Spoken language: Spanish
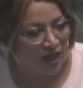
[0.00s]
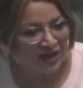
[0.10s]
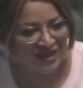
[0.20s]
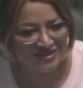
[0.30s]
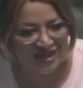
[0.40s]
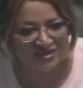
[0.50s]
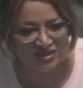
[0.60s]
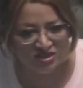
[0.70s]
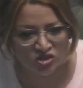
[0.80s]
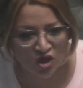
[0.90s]
las
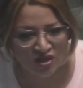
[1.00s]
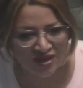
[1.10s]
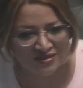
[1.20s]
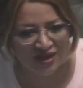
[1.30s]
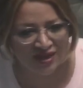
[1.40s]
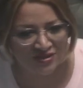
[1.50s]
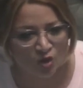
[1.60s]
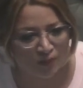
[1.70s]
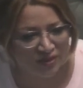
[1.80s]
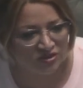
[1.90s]
decisiones de las
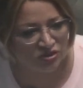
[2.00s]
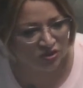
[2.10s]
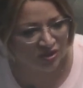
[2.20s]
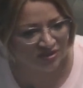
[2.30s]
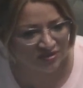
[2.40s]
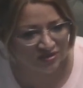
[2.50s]
comisiones